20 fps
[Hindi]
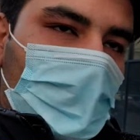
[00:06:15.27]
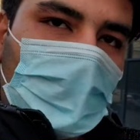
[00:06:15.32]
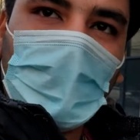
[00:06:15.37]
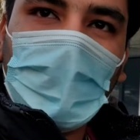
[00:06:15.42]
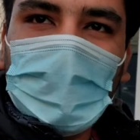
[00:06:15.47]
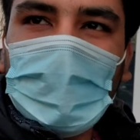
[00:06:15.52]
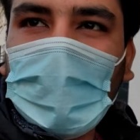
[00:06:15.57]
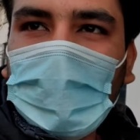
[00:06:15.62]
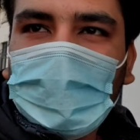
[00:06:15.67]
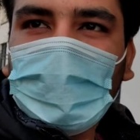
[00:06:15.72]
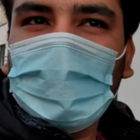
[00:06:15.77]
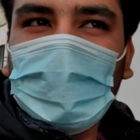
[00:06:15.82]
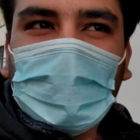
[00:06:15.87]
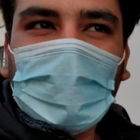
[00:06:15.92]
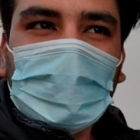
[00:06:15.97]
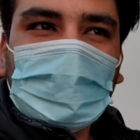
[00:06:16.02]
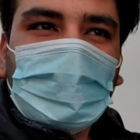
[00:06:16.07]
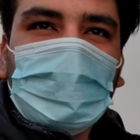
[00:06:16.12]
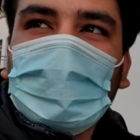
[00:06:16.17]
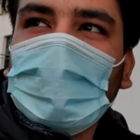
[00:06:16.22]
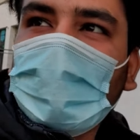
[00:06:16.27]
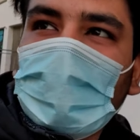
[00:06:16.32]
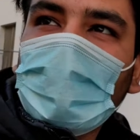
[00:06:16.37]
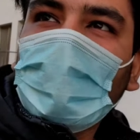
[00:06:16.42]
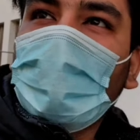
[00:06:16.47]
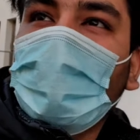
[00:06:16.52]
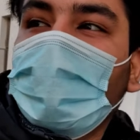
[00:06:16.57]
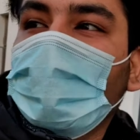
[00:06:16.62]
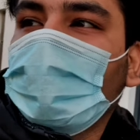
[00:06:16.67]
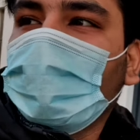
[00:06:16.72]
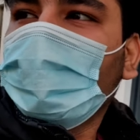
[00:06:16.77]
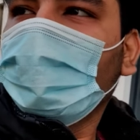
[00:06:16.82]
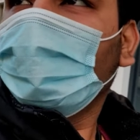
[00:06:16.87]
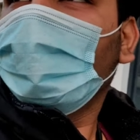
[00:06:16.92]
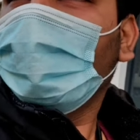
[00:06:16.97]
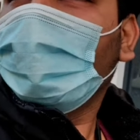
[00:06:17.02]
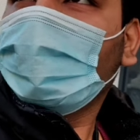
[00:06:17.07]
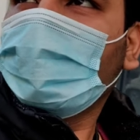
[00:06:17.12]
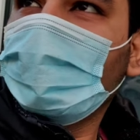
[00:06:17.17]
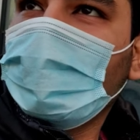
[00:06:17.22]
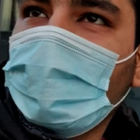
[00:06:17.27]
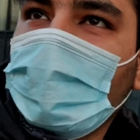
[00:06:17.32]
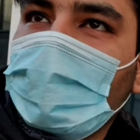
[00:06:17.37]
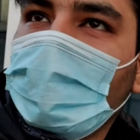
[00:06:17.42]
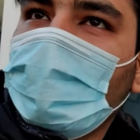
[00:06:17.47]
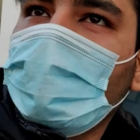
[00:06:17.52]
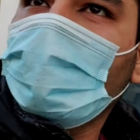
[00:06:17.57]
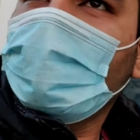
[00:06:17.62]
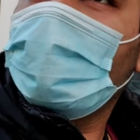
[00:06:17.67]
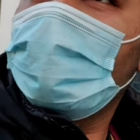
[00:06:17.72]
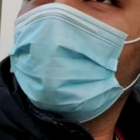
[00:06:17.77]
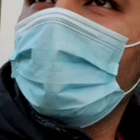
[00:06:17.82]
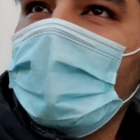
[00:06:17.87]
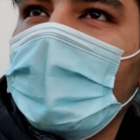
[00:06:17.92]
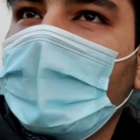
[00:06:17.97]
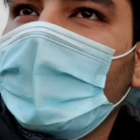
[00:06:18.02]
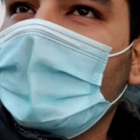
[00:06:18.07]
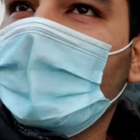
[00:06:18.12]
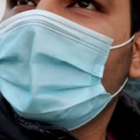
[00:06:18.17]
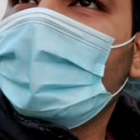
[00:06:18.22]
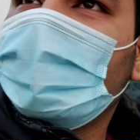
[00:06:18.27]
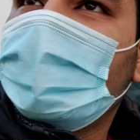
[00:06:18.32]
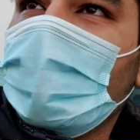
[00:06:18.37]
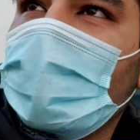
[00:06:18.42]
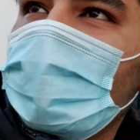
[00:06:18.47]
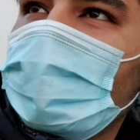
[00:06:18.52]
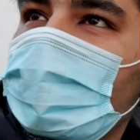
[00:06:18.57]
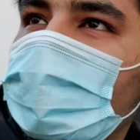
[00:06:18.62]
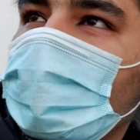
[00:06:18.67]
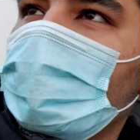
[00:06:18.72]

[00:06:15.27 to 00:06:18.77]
तो मैं आपको दिखाता हूँ ज़रा कोवेंट्री यूनिवर्सिटी का जिम